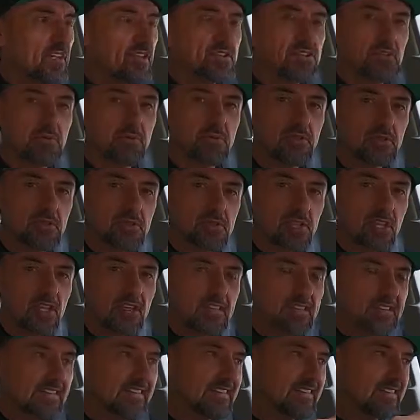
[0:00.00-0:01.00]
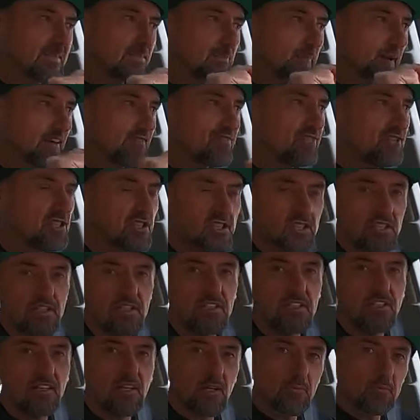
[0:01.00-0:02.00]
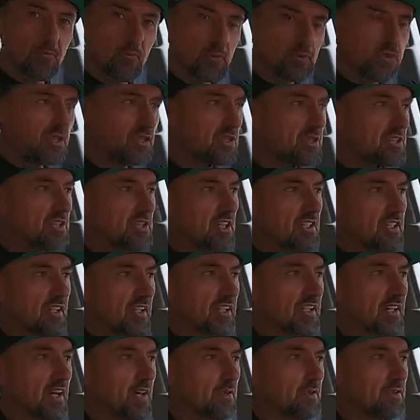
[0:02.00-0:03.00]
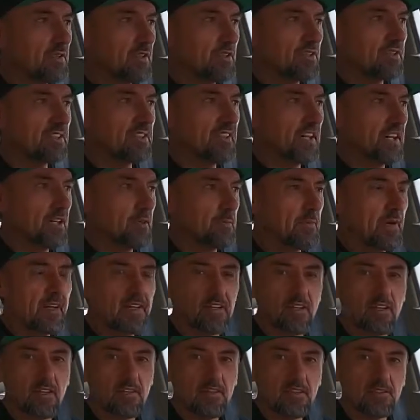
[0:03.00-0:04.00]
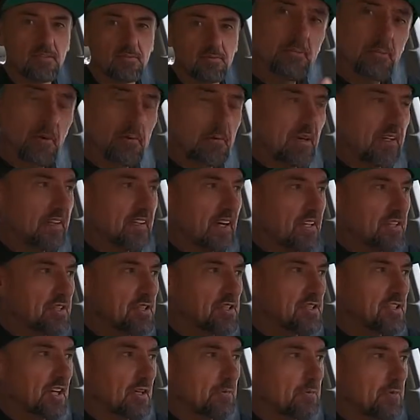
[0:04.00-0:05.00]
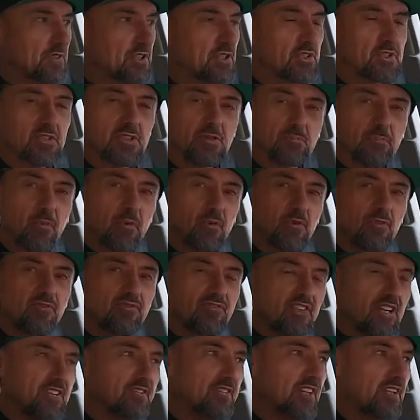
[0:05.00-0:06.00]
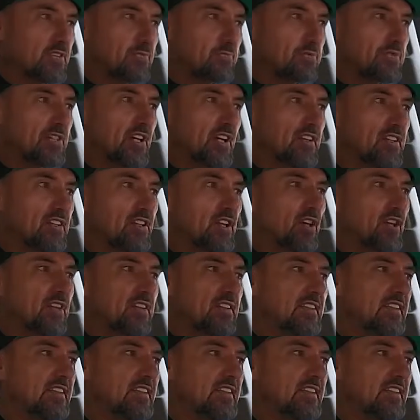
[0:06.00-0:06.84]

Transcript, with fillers: żebyście sprawdzili. Pożyczcie takie auto od znajomego. Pamiętajcie, że jak będziecie porównywać przednio i